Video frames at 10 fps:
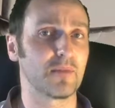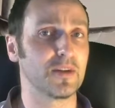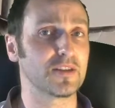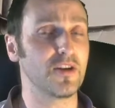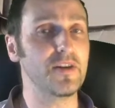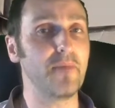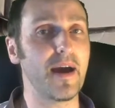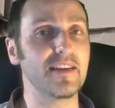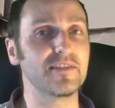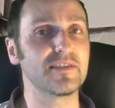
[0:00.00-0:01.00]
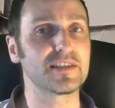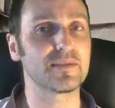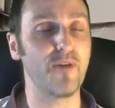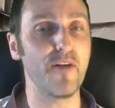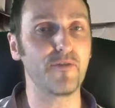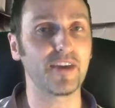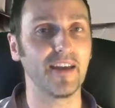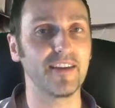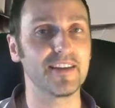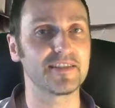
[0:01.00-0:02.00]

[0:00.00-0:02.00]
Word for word: Man sollte meinen, 12 Kerne